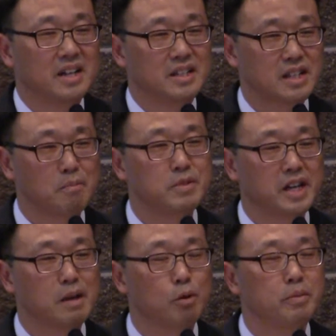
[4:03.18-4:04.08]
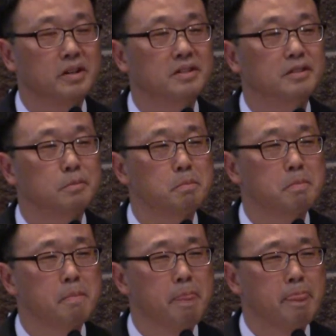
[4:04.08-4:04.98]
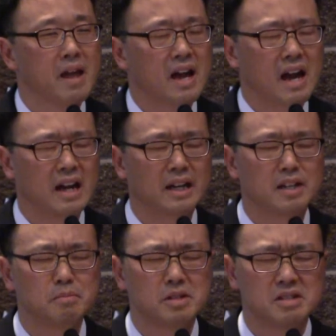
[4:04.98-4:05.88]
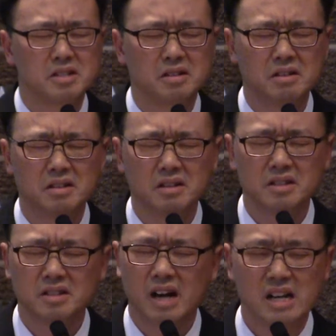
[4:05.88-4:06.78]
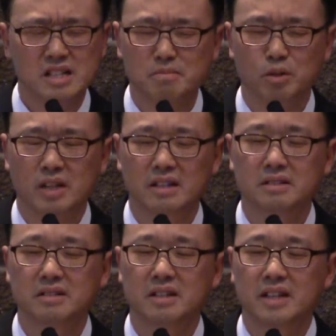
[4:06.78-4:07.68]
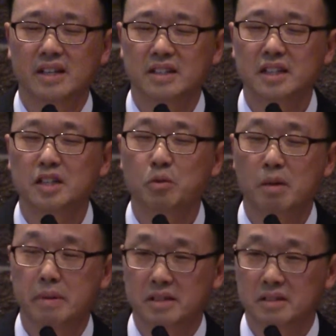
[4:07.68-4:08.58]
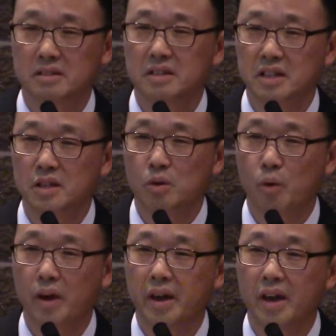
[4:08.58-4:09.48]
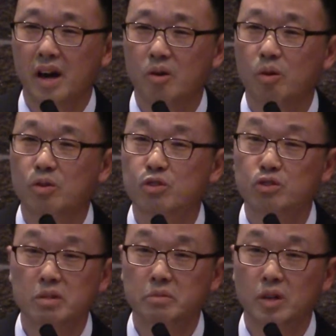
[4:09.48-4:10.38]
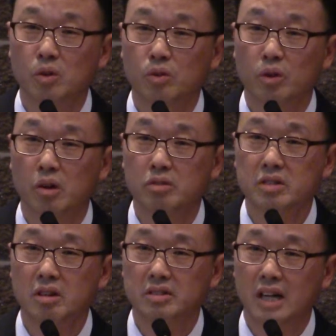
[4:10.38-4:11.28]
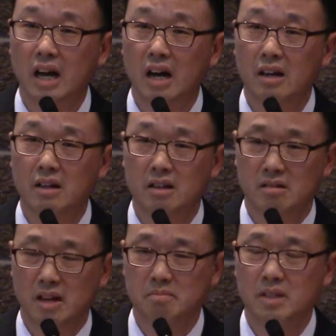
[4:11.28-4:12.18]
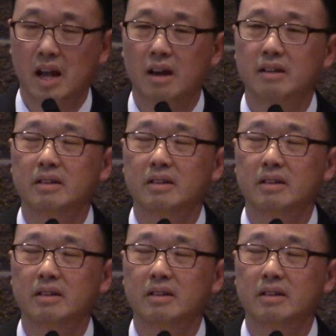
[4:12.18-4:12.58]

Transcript: 3장에 보면은 하나님을 전혀 알지 못하는 니느웨 백성들이 회개하고 주님께로 돌아오는 역사가 일어납니다.